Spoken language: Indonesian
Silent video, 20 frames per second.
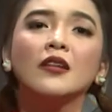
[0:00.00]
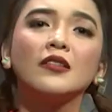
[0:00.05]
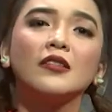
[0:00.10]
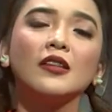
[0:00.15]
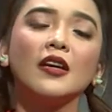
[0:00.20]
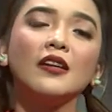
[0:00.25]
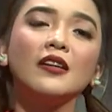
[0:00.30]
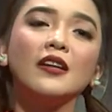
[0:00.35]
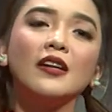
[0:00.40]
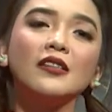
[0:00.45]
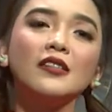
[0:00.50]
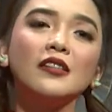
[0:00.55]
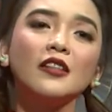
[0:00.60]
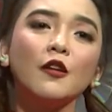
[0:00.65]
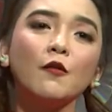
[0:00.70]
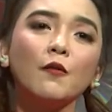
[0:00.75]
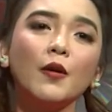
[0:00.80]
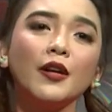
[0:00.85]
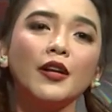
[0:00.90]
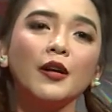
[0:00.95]
sehingga
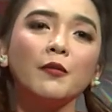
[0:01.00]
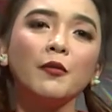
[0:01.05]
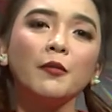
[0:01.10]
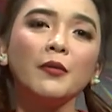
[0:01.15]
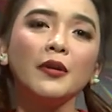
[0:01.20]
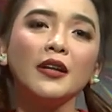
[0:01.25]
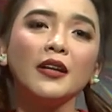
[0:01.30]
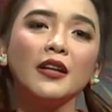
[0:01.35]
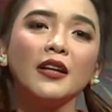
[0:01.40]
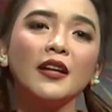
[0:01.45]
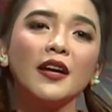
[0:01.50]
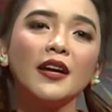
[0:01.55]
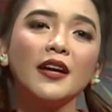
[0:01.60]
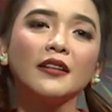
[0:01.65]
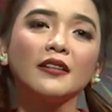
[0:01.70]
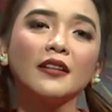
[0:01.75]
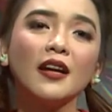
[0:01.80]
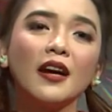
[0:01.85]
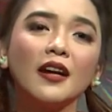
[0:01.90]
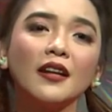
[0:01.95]
seni wayang memiliki
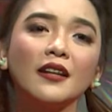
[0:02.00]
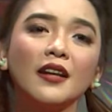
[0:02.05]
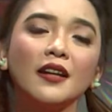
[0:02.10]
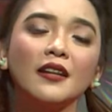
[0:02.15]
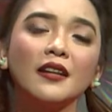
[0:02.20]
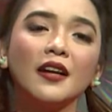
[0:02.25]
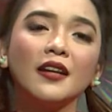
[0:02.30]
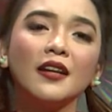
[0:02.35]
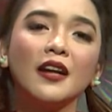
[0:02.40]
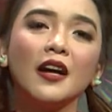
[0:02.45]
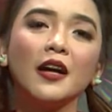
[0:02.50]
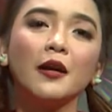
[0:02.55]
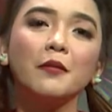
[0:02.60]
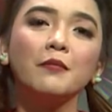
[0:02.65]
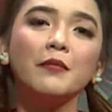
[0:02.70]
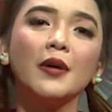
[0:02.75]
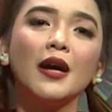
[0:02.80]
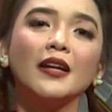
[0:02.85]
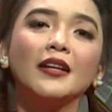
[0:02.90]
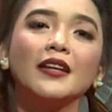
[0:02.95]
daya tahan dan daya
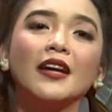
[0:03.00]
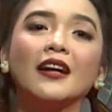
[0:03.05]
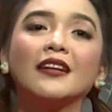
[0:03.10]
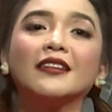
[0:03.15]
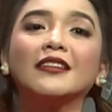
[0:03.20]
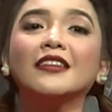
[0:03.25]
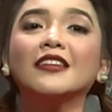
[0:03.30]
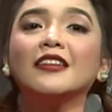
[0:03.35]
kembang yang